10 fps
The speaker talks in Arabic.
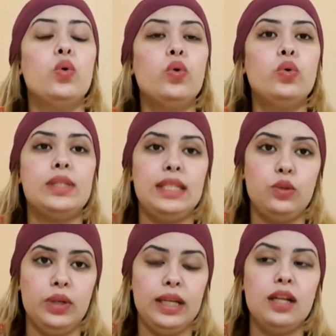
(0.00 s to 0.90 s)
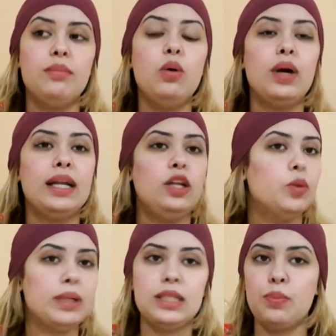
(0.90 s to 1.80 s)
وزيدوا عليه الماء
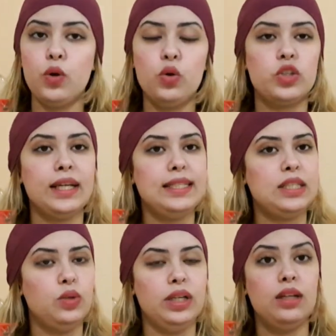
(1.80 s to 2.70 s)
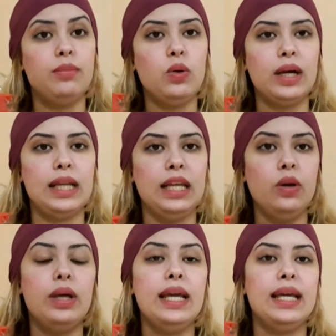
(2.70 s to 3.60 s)
وخليوه ما تبخوش غير زيدوا عليه الماء
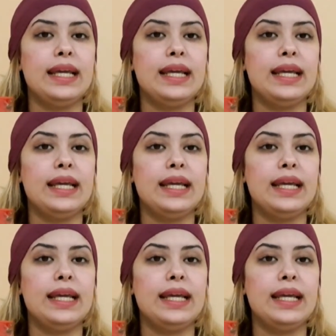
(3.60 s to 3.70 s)
وخليوه